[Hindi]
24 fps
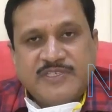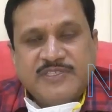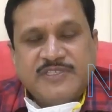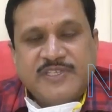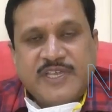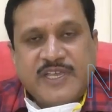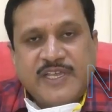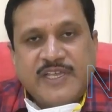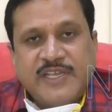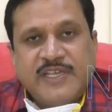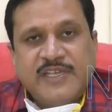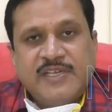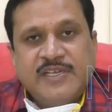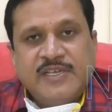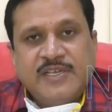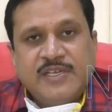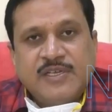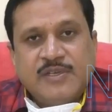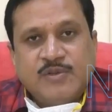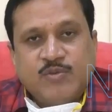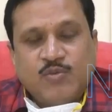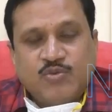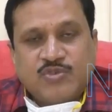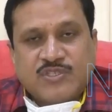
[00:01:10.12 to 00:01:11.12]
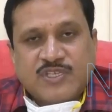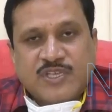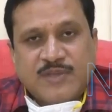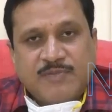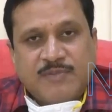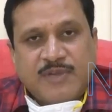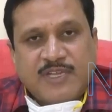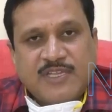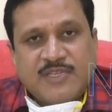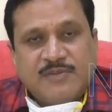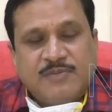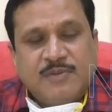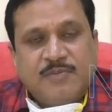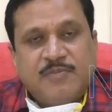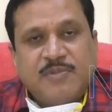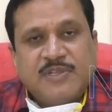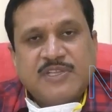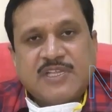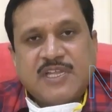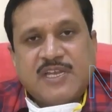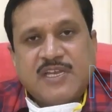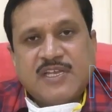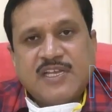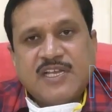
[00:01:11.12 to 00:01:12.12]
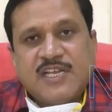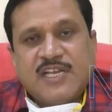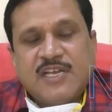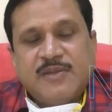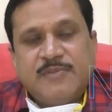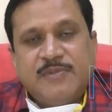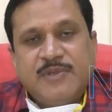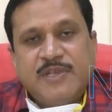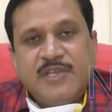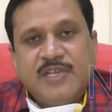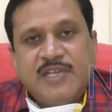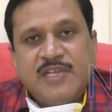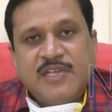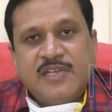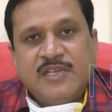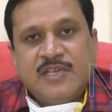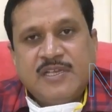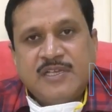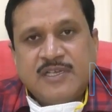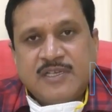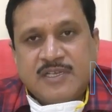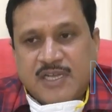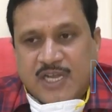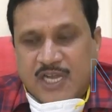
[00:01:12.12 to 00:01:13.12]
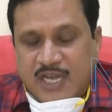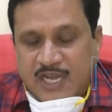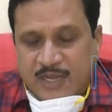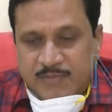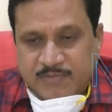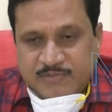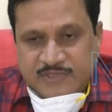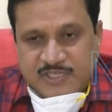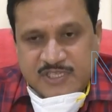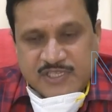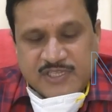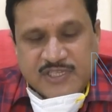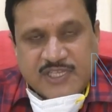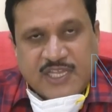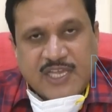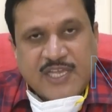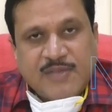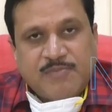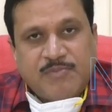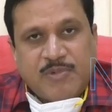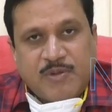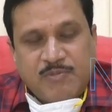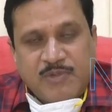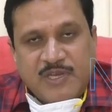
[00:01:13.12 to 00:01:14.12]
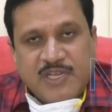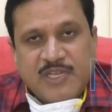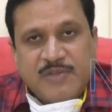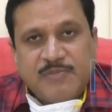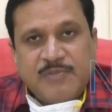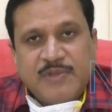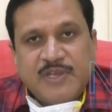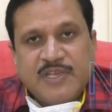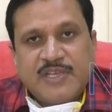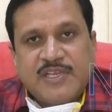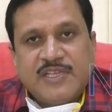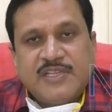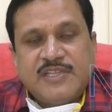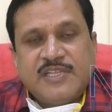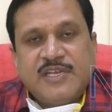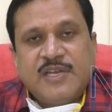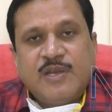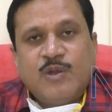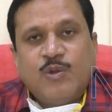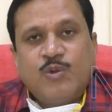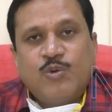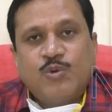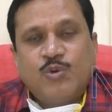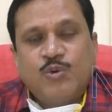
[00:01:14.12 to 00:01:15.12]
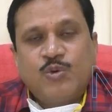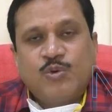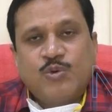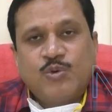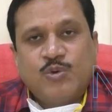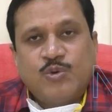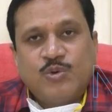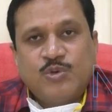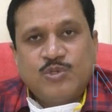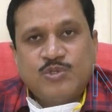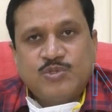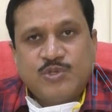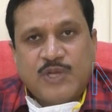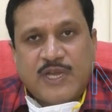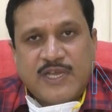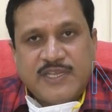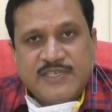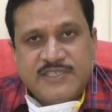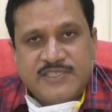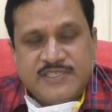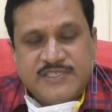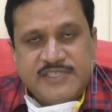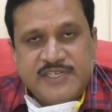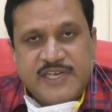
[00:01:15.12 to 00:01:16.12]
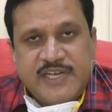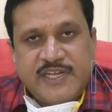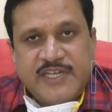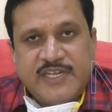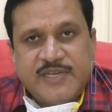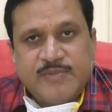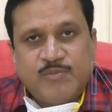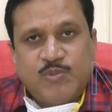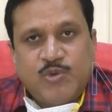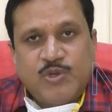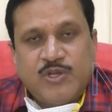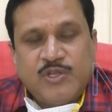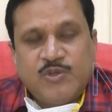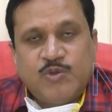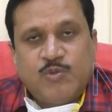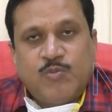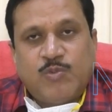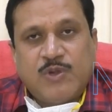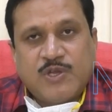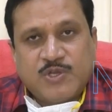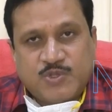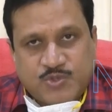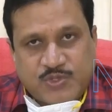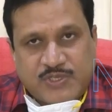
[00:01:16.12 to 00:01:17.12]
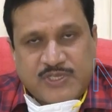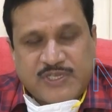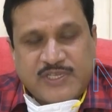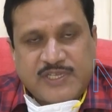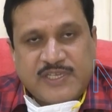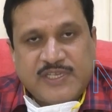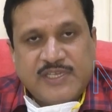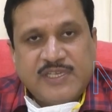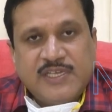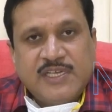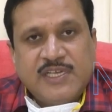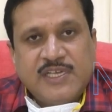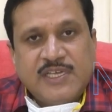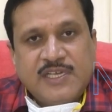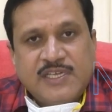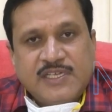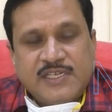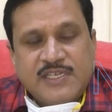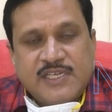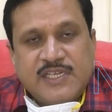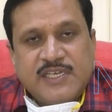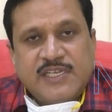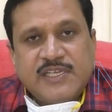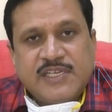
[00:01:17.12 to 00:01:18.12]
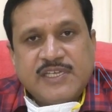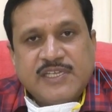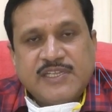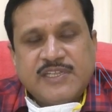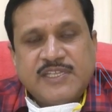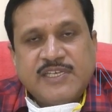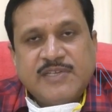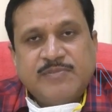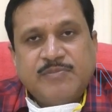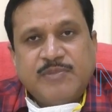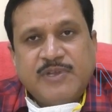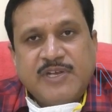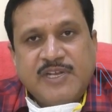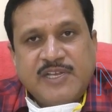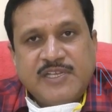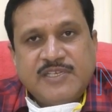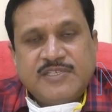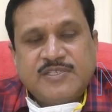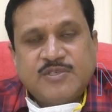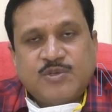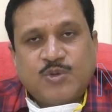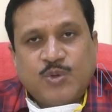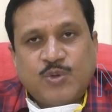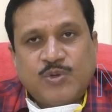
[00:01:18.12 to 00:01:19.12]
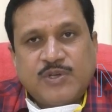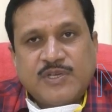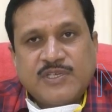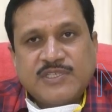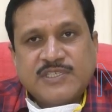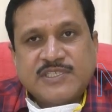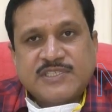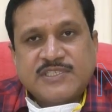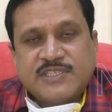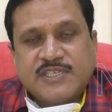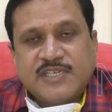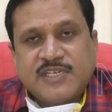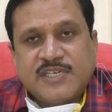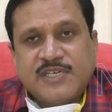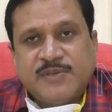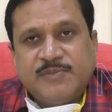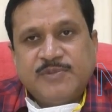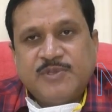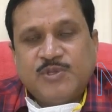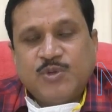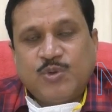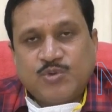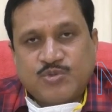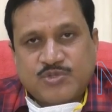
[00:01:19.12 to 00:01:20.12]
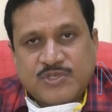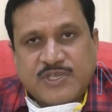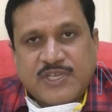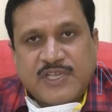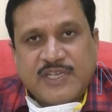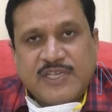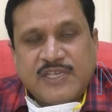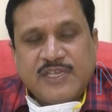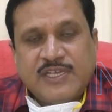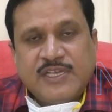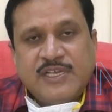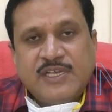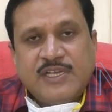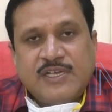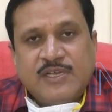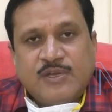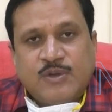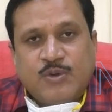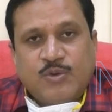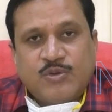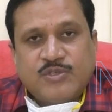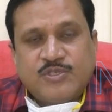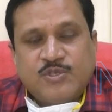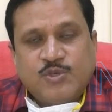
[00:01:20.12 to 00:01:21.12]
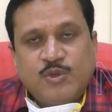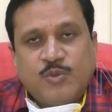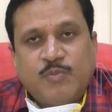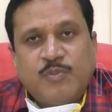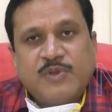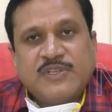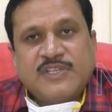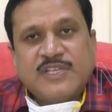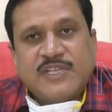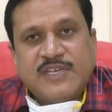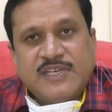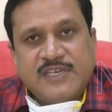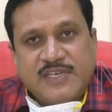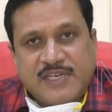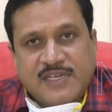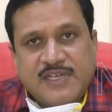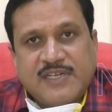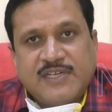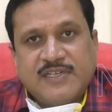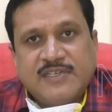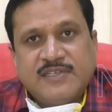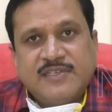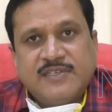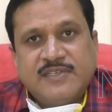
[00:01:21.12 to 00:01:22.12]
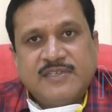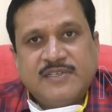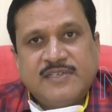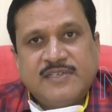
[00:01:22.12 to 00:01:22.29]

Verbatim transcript: भेजी जाएंगी उसके बाद हमें पता लगेगा भी आम जनता या पब्लिक में कितने लोगों को जो जी एंटीबॉडी वो बन चुके हैं यानी कितने मरीज कोरोना से संक्रमित हो चुके हैं और जिनको पता नहीं लगा